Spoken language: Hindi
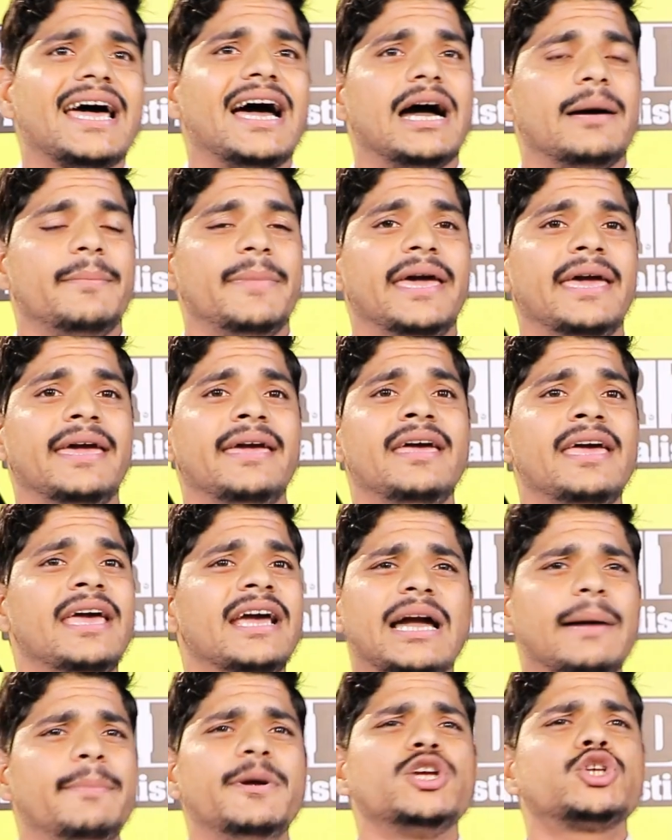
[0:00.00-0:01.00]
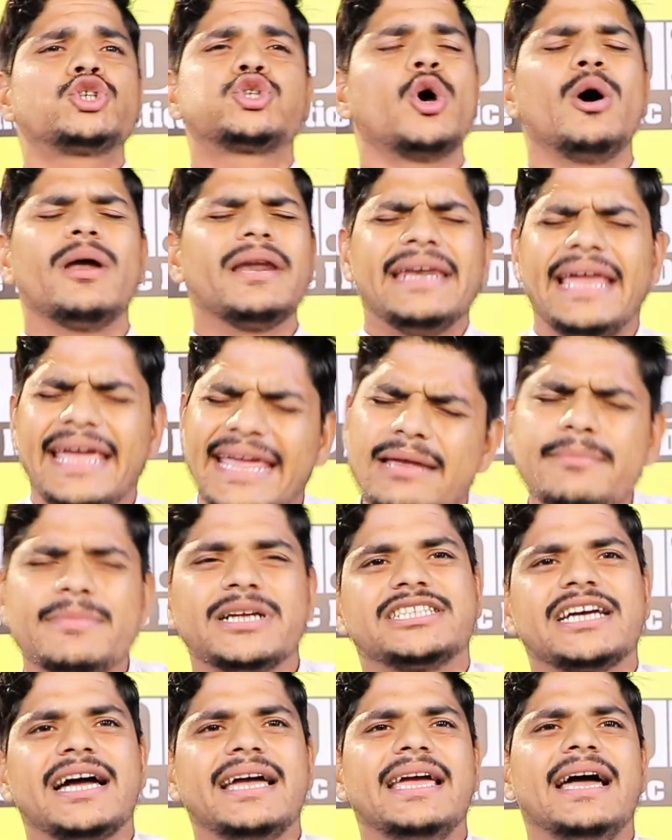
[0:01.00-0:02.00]
रहा मैं कभी शोर नहीं
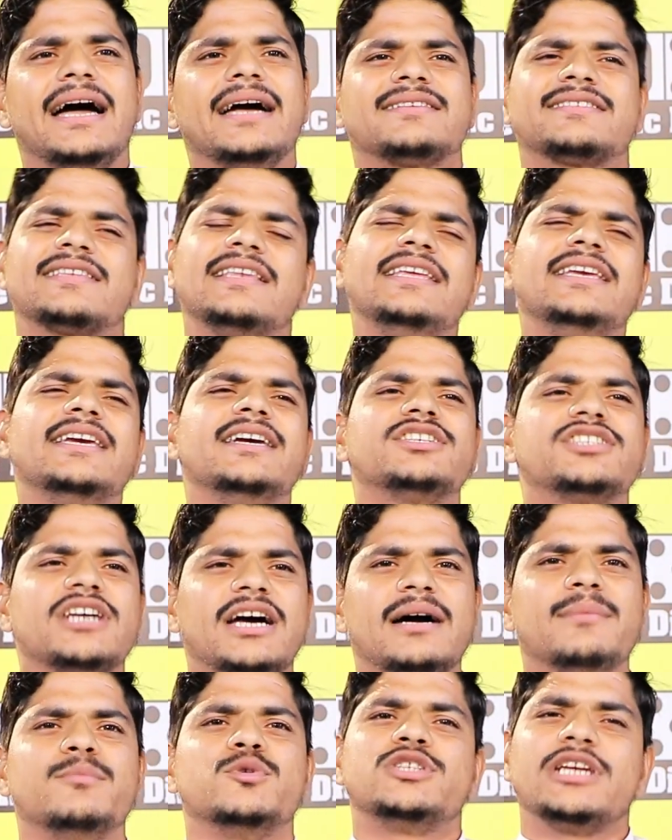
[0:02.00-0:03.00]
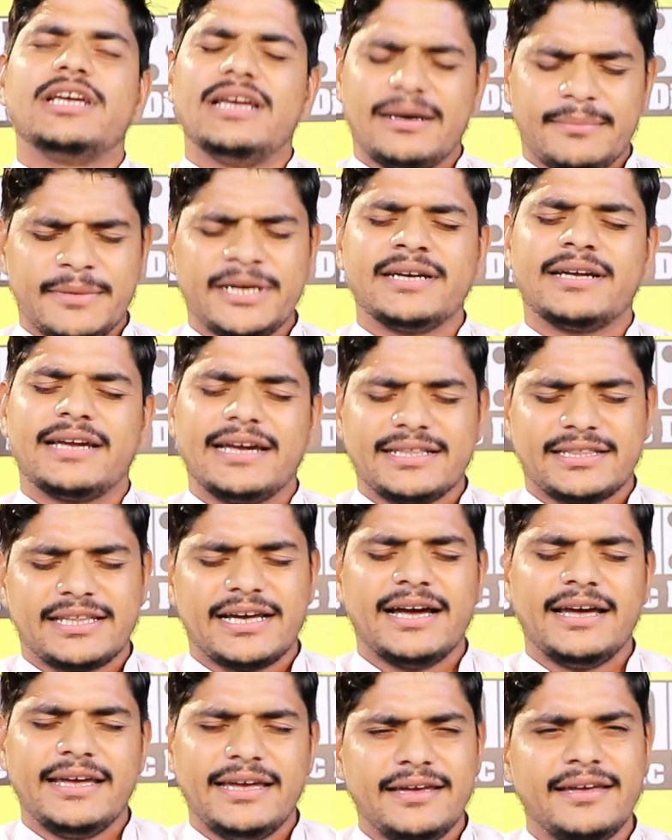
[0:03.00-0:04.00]
मचाया इसलिए जहां मुझे अमन
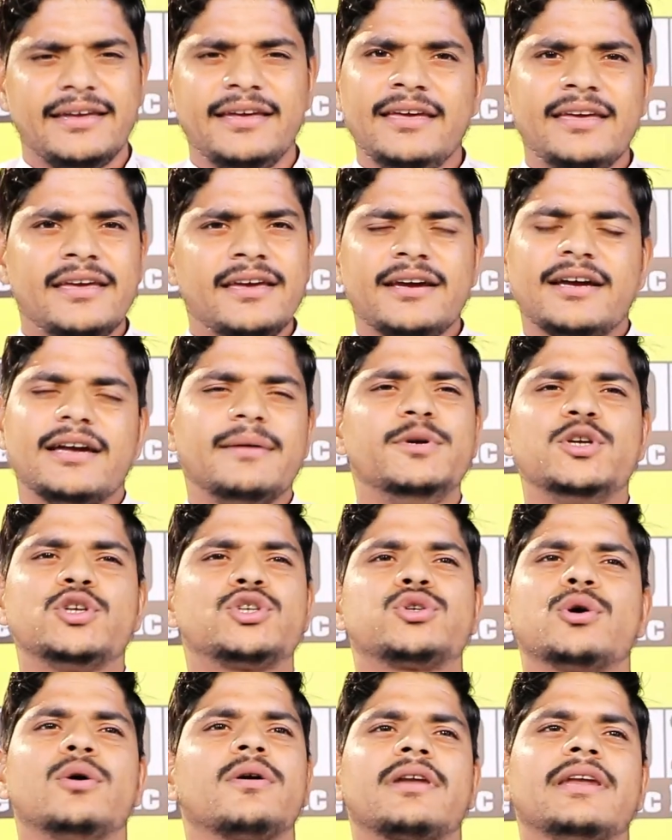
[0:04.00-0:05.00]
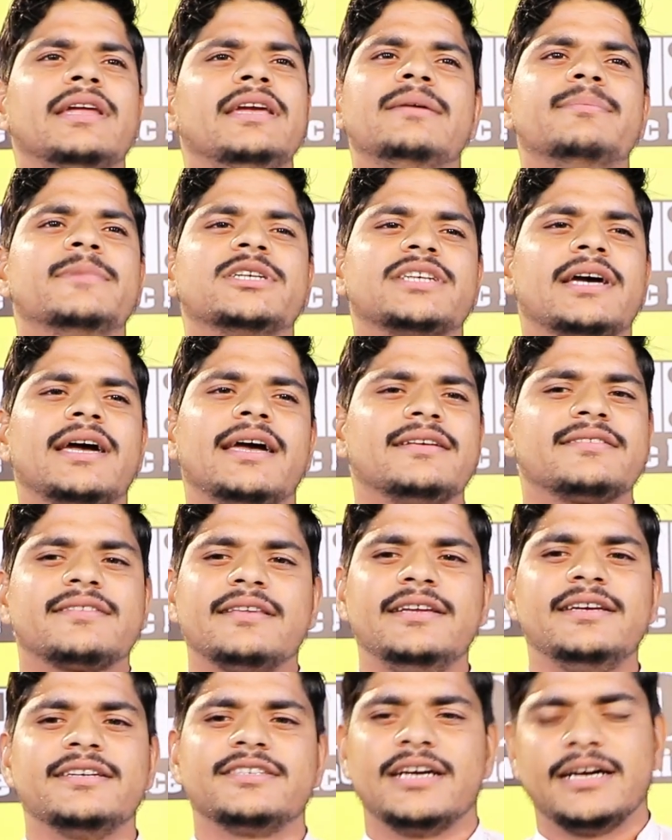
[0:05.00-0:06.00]
कहता है कभी शोर नहीं मचाया
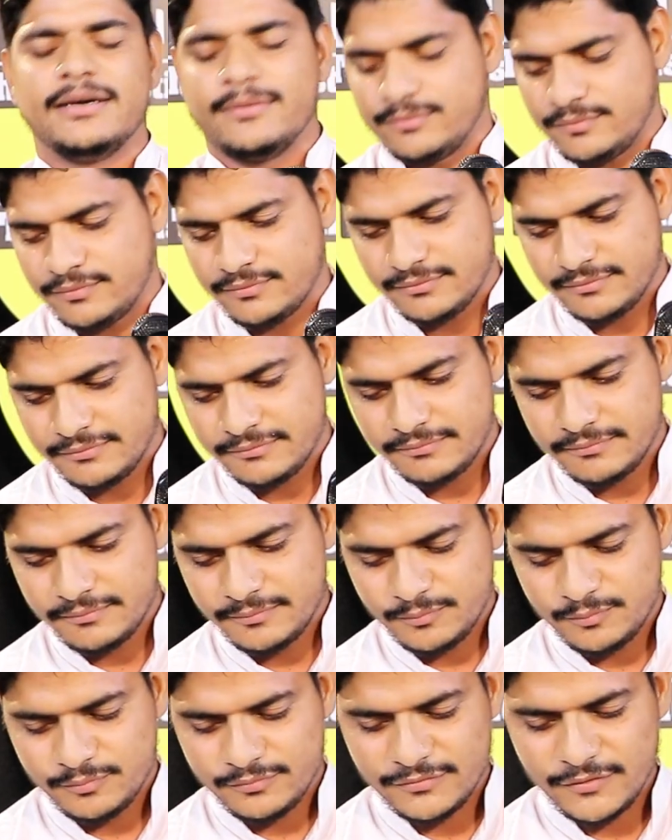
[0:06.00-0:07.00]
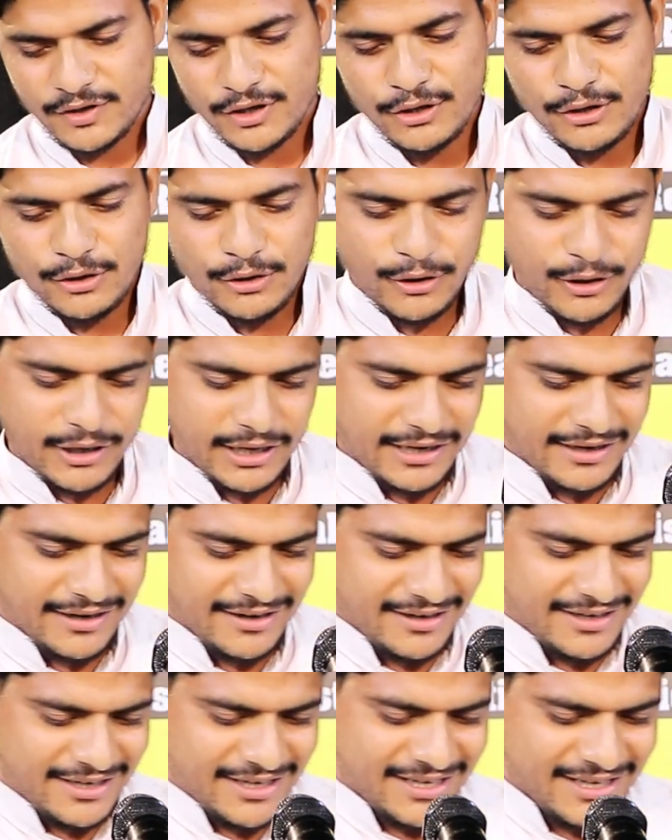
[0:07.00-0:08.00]
इसलिए जहां और
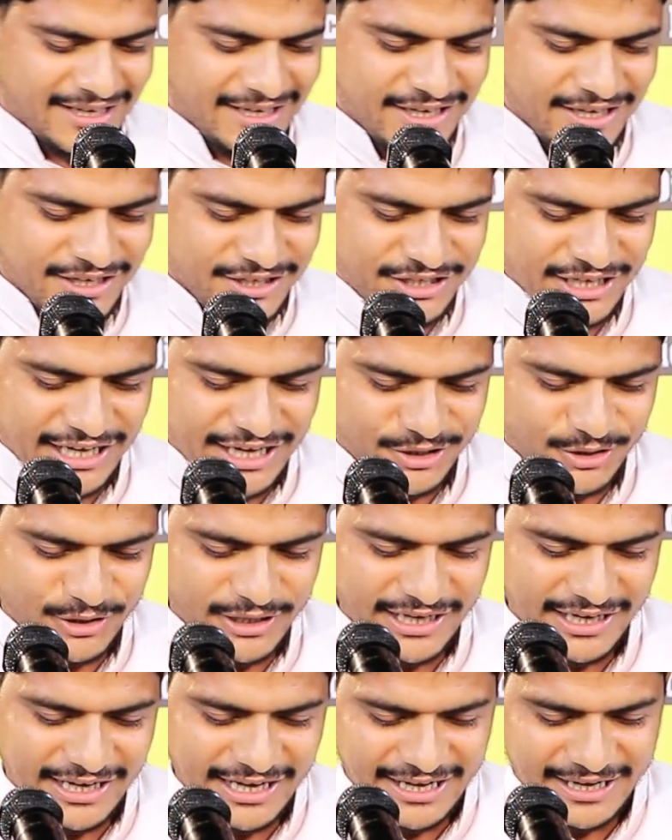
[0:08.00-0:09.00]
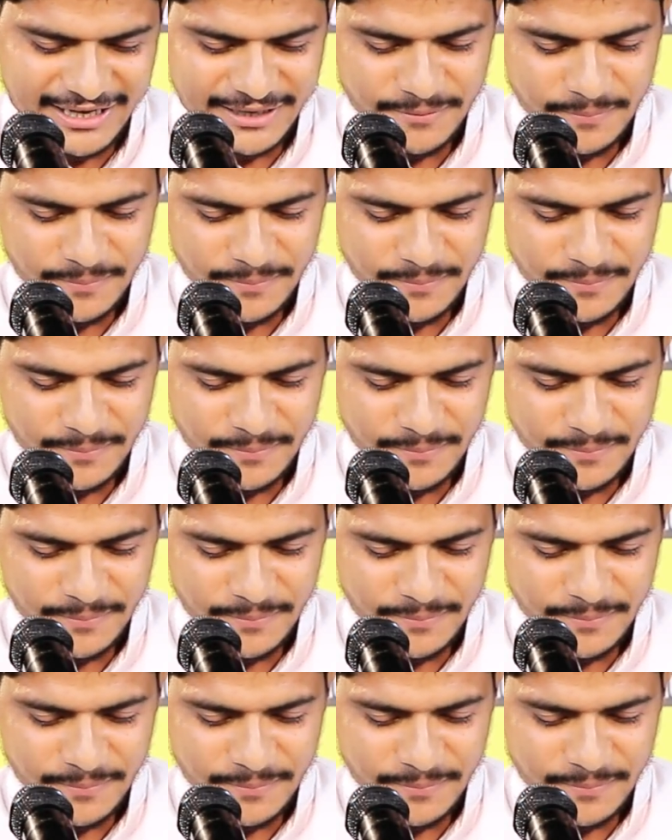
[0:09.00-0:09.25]
शेर सुनेगा